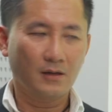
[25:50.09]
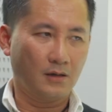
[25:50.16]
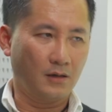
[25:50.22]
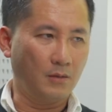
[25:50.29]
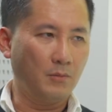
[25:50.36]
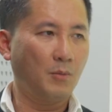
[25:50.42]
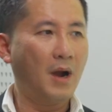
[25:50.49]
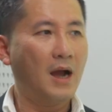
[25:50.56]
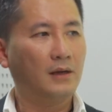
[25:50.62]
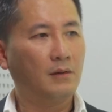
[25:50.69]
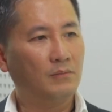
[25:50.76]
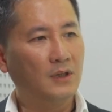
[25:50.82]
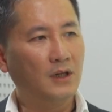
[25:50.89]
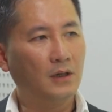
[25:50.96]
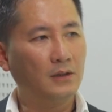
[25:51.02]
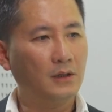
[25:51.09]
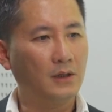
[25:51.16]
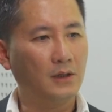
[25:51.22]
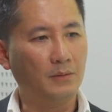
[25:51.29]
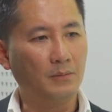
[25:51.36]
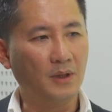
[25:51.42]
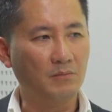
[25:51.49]
nếu mà 3 năm nữa
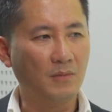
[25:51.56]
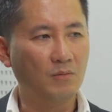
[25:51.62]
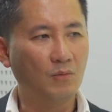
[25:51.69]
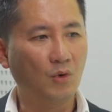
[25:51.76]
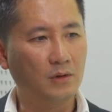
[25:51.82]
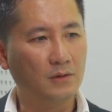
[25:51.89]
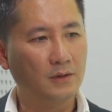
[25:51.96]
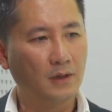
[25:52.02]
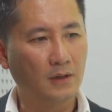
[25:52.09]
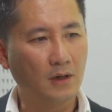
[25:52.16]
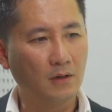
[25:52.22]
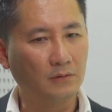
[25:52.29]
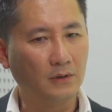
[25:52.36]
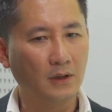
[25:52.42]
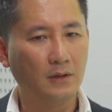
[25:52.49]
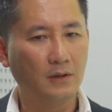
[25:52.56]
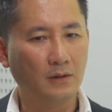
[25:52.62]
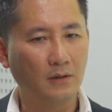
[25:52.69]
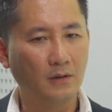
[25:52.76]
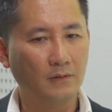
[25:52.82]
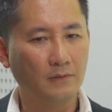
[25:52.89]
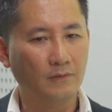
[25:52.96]
thì mình mong muốn rằng đầu
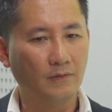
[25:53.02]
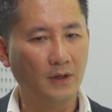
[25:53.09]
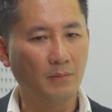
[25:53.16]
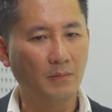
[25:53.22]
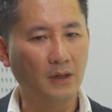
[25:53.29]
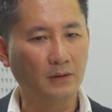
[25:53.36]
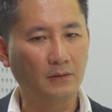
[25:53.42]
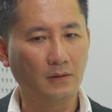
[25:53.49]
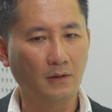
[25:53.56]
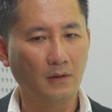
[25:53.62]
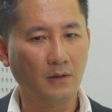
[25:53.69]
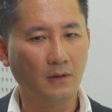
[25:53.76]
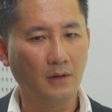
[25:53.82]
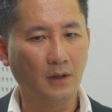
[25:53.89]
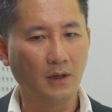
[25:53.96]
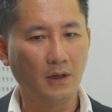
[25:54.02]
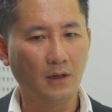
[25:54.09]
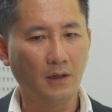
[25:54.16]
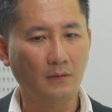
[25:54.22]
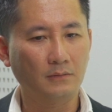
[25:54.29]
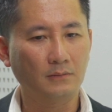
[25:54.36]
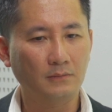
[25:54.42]
tiên về mặt gọi
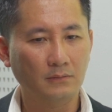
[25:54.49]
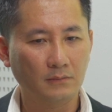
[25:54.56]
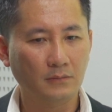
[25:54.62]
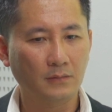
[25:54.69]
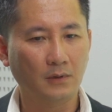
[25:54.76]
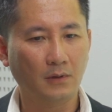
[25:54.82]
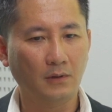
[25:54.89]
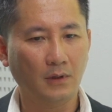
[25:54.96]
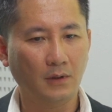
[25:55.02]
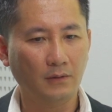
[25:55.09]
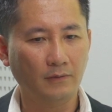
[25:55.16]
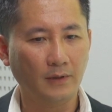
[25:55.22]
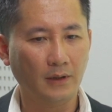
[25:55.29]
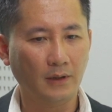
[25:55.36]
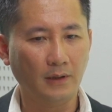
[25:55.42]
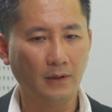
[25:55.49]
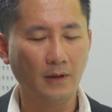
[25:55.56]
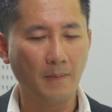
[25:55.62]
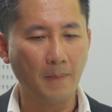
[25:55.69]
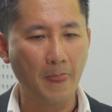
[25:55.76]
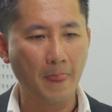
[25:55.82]
là gọi là về uh,